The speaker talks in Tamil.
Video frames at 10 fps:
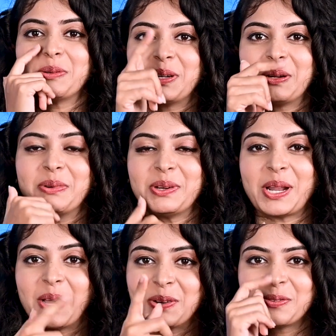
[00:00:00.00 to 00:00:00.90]
ஷோ பண்ணப்போ
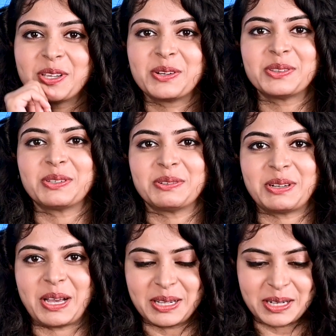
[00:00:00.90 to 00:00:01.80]
நானும் வினோத்தும்
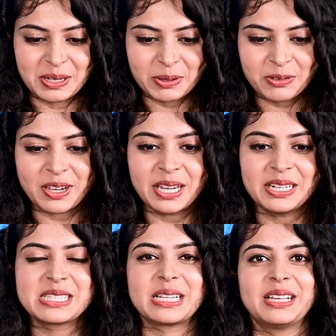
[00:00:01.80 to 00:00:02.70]
நாங்கள் ரெண்டு பேரும்
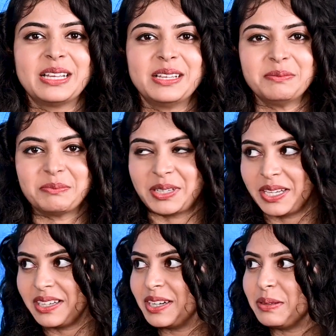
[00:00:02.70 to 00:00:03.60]
ஃபைனல்ஸில்
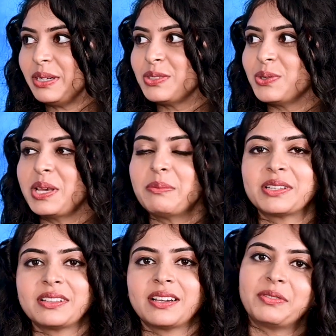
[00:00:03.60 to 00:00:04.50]
எங்கள் ரெண்டு பேரும் ஜோடியாக
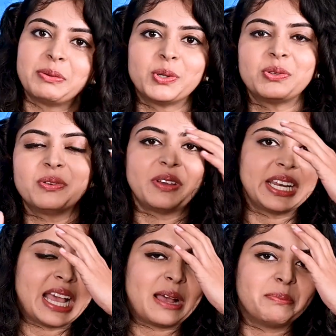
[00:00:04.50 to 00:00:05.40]
போட்டிருந்தாங்க வி போத் வர்
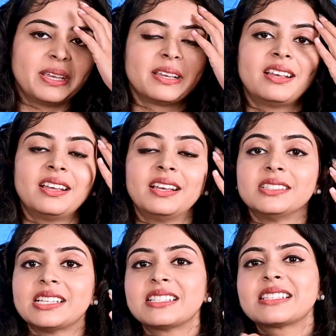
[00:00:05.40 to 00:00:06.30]
வெரி ஹாப்பி
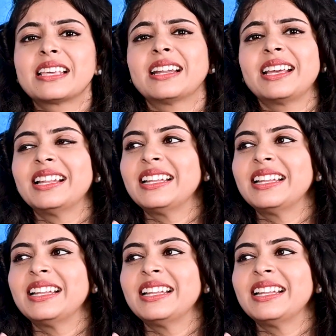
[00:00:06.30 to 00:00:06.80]
ஜட்ஜஸ் கேட்குறாங்க